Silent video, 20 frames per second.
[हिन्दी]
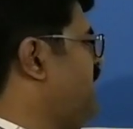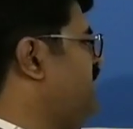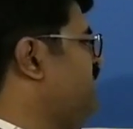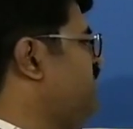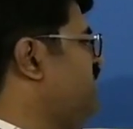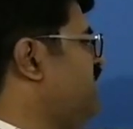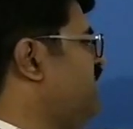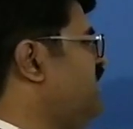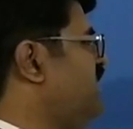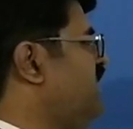
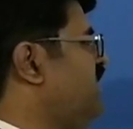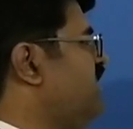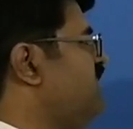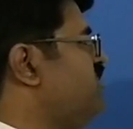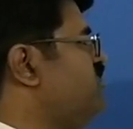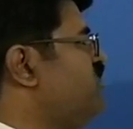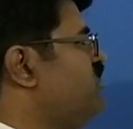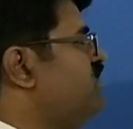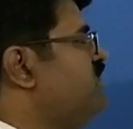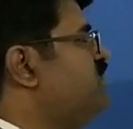माइनस लिखने की
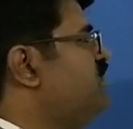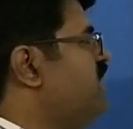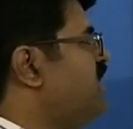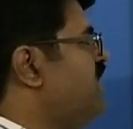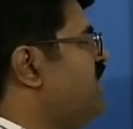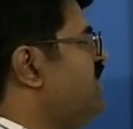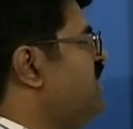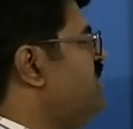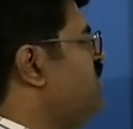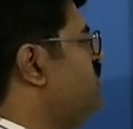ज़रूरत फिर
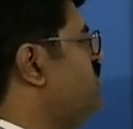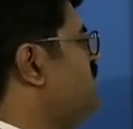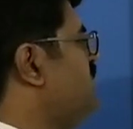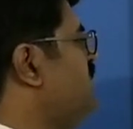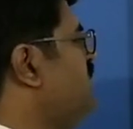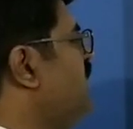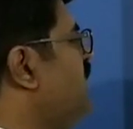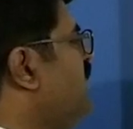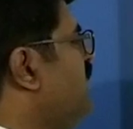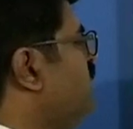नहीं
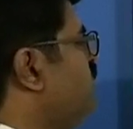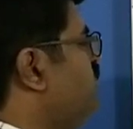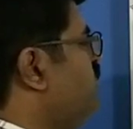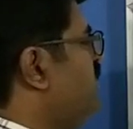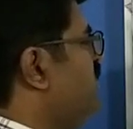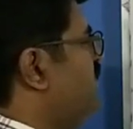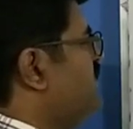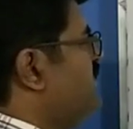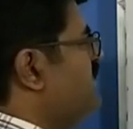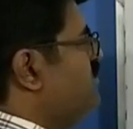होती तो
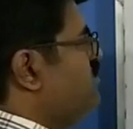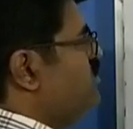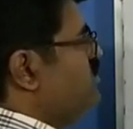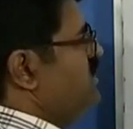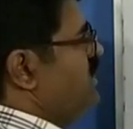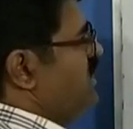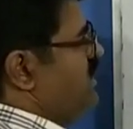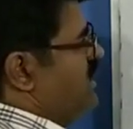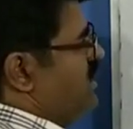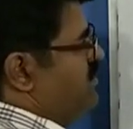ये ख़त्म हो
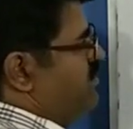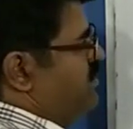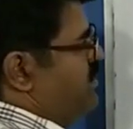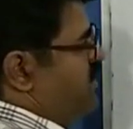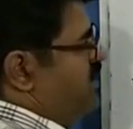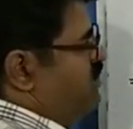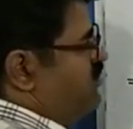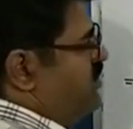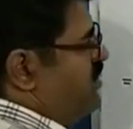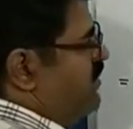जाएगा
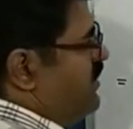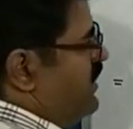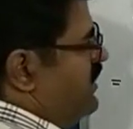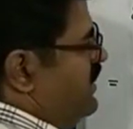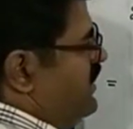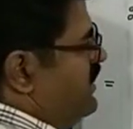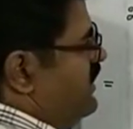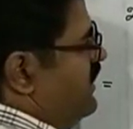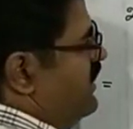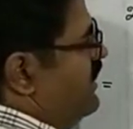फिर उसके बाद
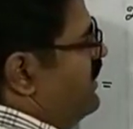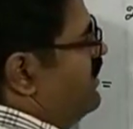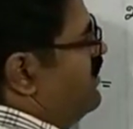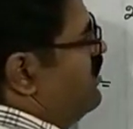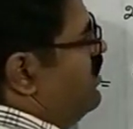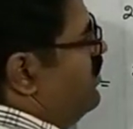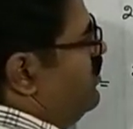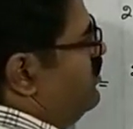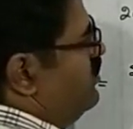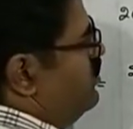लिखेंगे
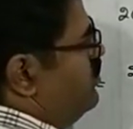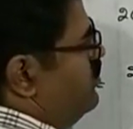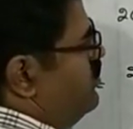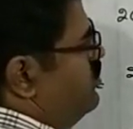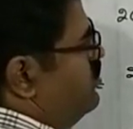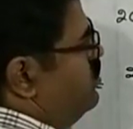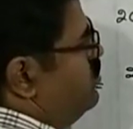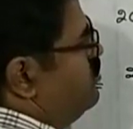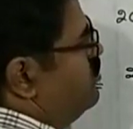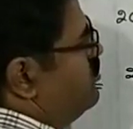
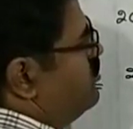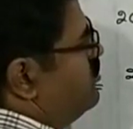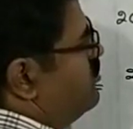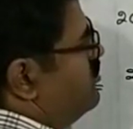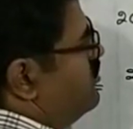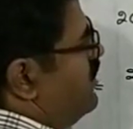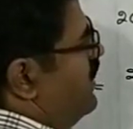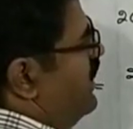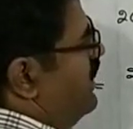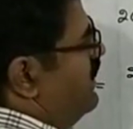टू
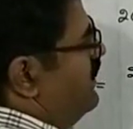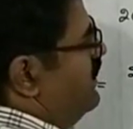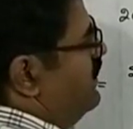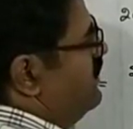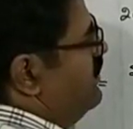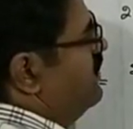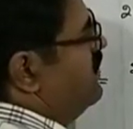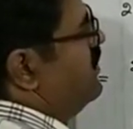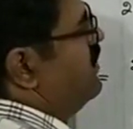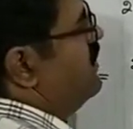साइन